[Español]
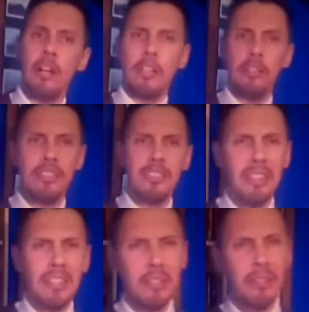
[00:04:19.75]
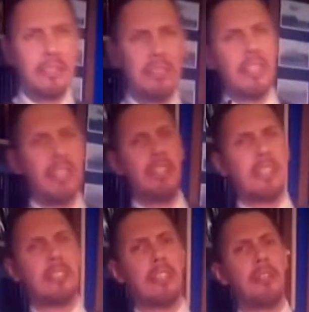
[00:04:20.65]
Anda, chalao, que se te ha
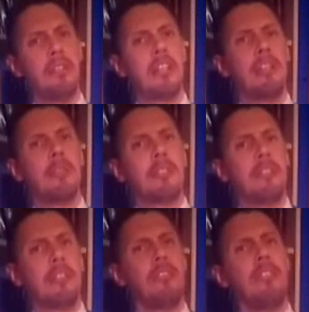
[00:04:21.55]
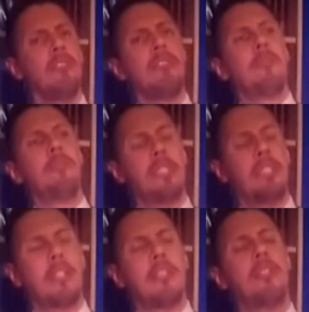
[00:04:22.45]
calentado la cabeza con tanto amontonar
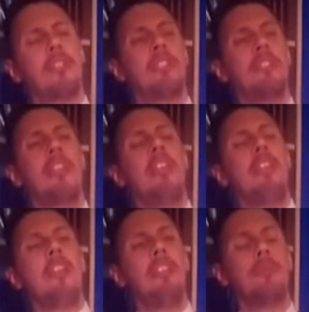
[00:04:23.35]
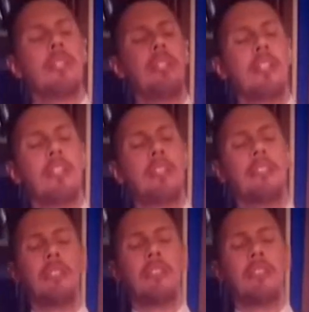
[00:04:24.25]
adoquines en las barricadas.